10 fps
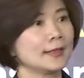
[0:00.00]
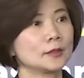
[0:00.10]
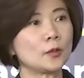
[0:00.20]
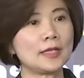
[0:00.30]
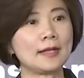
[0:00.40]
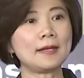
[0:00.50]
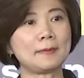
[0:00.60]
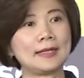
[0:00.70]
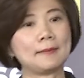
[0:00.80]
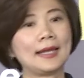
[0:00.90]
ตรงนี้เนี่
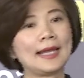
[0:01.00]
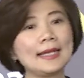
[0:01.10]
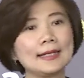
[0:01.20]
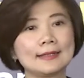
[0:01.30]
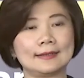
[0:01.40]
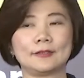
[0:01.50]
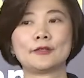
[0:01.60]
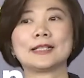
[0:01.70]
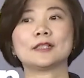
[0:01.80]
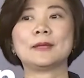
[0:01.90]
ยมันทำให้เกิด
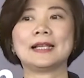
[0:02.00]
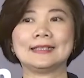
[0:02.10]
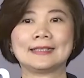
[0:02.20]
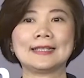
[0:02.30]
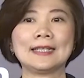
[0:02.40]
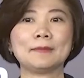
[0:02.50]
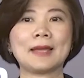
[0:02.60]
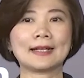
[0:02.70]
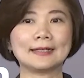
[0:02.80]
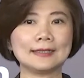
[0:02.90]
transparency
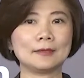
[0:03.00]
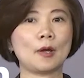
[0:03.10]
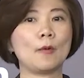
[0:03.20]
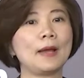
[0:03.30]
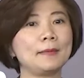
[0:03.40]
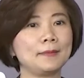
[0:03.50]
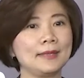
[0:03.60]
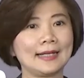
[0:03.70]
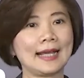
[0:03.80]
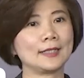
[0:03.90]
มากขึ้นเพราะว่ามัน
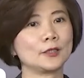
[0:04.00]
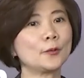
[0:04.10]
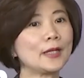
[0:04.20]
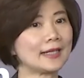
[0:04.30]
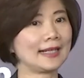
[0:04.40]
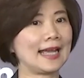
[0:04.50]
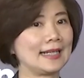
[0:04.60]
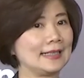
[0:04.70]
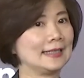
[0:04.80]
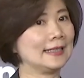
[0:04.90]
มีการช่วยกัน